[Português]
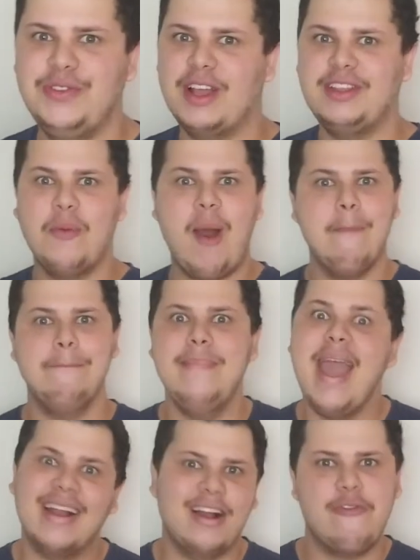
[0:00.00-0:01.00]
hoje vai ter uma
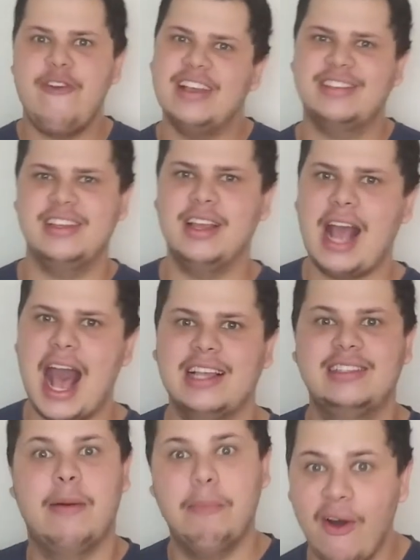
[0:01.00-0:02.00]
mega festa em casa.